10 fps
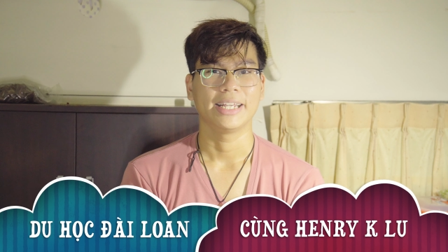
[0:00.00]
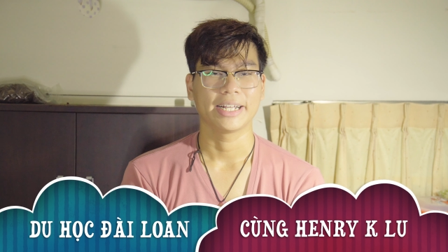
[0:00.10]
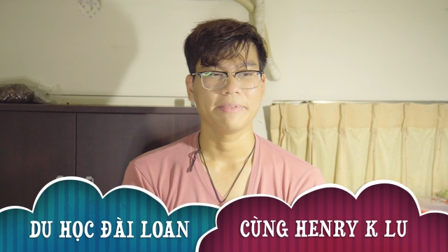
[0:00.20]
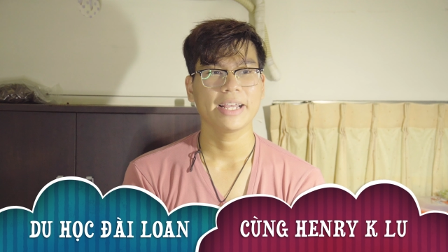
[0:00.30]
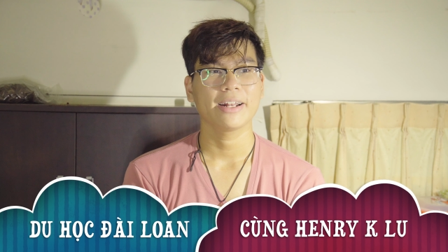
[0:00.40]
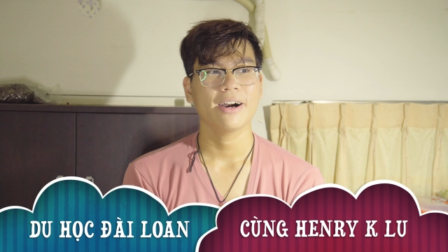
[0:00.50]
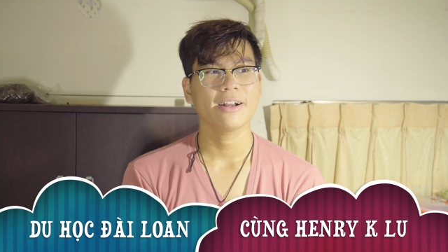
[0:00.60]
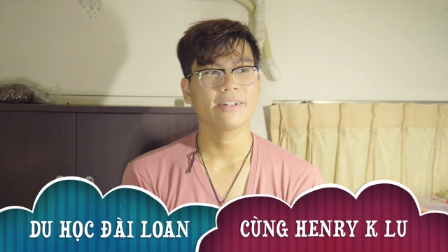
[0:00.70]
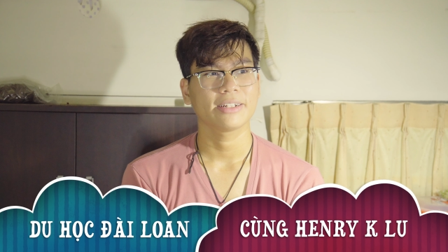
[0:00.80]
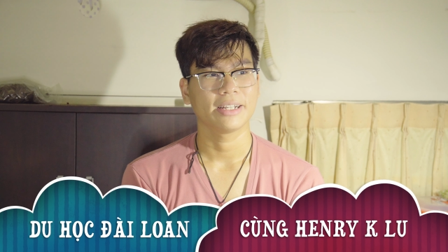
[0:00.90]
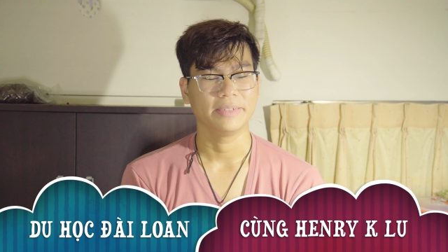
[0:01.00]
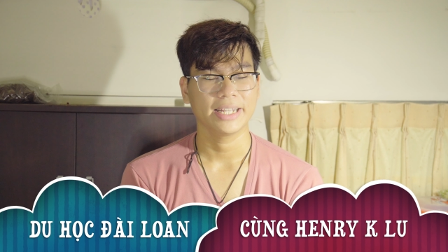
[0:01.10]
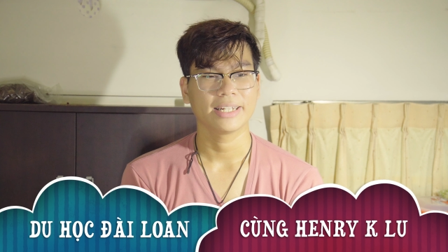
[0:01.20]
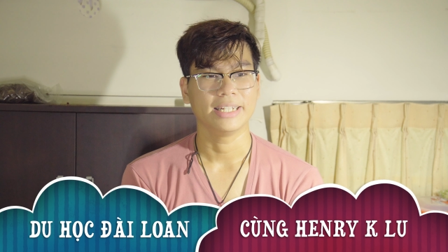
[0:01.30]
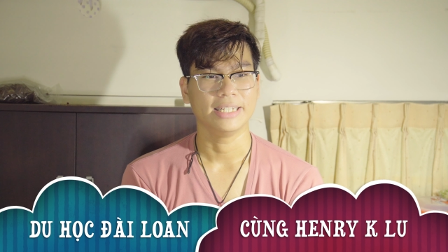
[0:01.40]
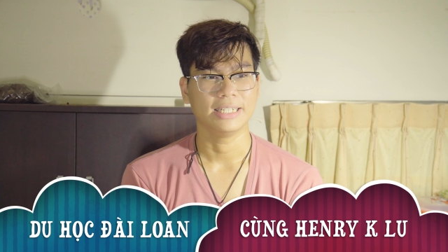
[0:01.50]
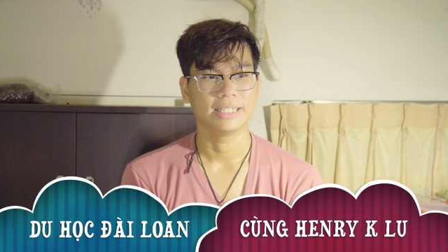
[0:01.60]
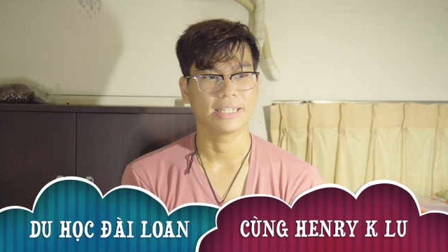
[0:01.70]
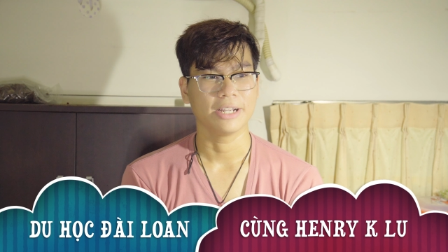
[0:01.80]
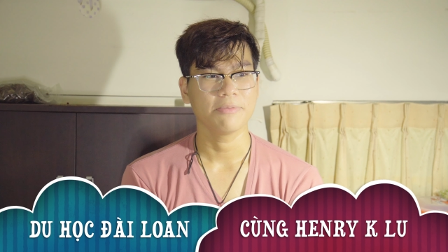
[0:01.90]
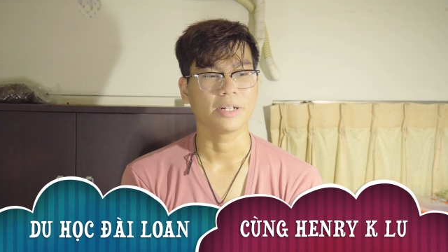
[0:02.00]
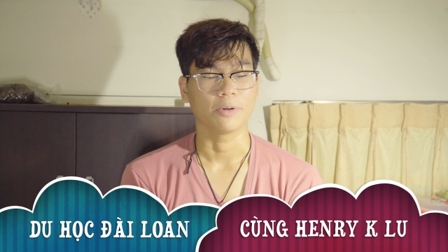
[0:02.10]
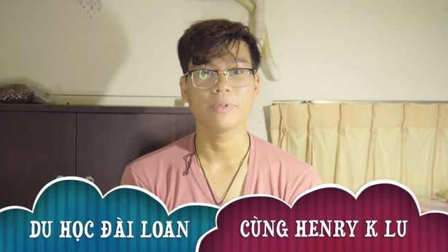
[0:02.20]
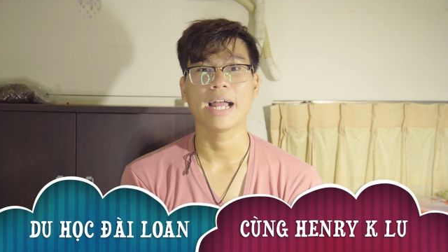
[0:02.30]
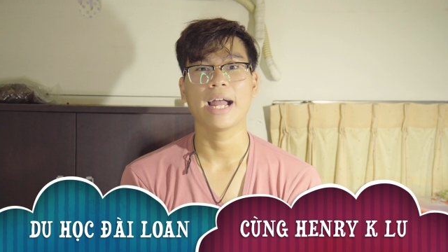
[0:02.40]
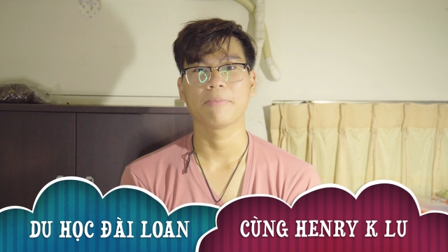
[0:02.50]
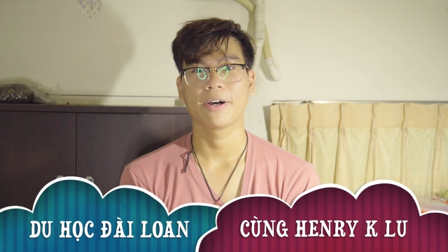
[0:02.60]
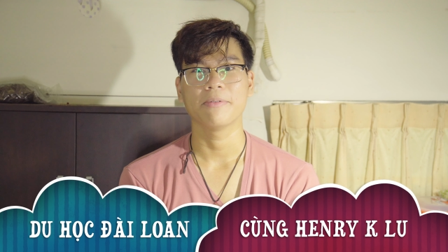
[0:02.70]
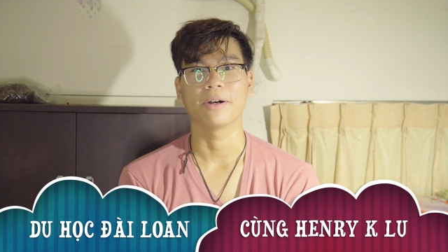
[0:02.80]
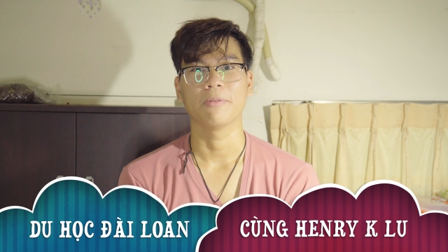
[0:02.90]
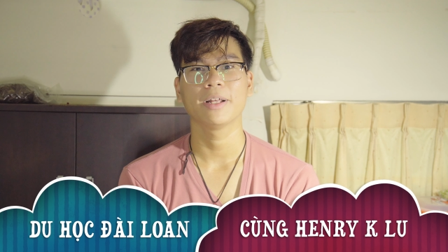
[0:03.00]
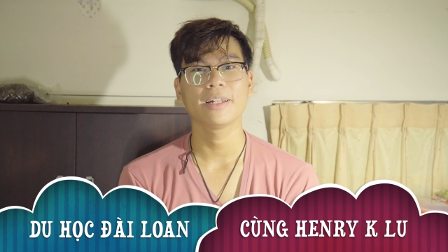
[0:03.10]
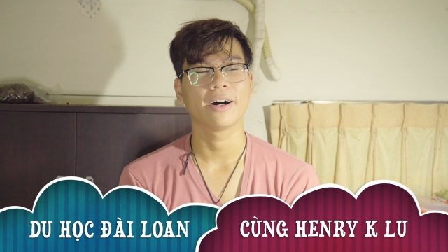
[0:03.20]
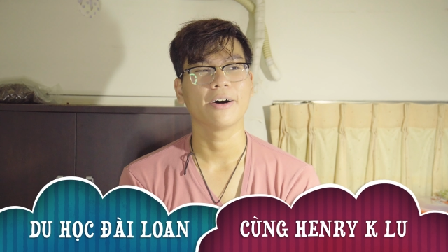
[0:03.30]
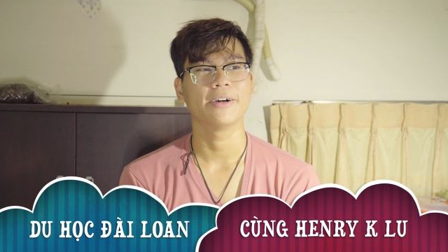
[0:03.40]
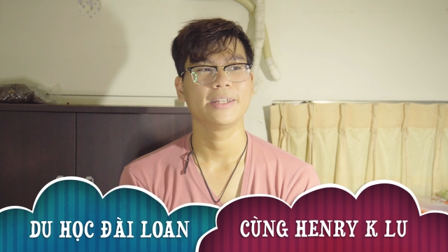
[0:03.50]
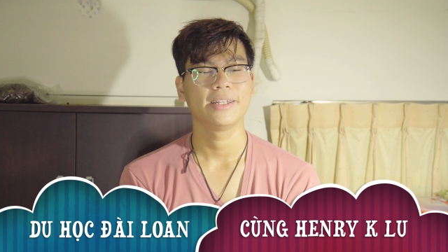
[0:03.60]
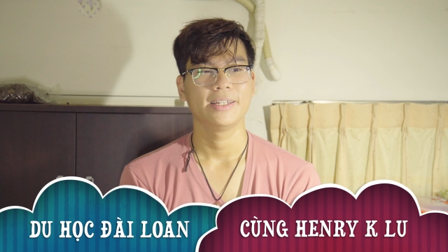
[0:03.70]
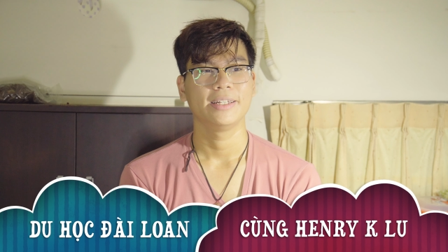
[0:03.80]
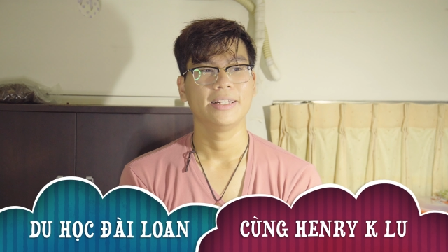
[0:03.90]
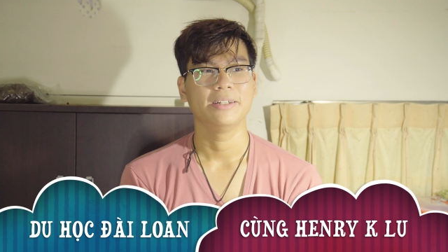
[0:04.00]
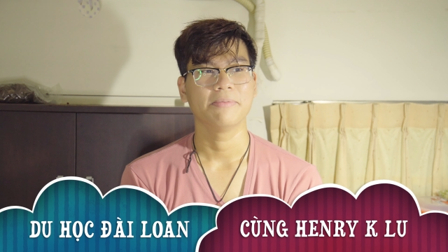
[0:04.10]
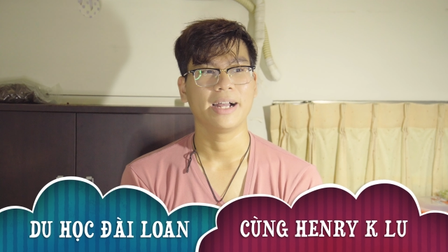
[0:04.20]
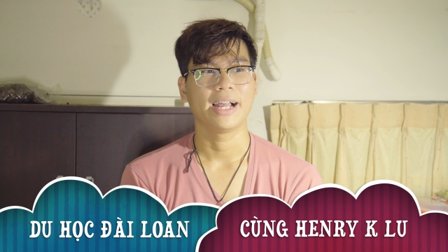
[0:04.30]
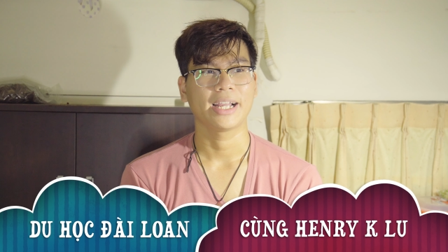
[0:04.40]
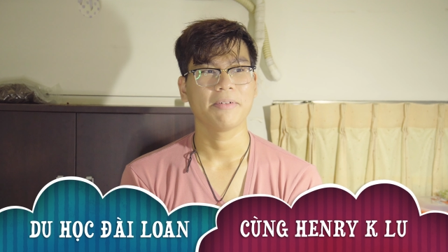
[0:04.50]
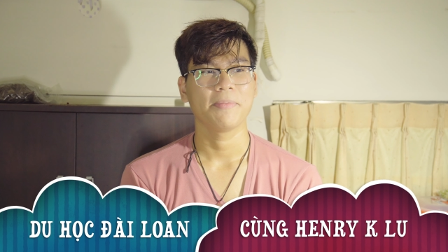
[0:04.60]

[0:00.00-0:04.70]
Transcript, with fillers: Thì cảm giác đó, cảm giác thì kiểu mình cũng tham thôi, mình cũng thích thôi. Nhưng mà các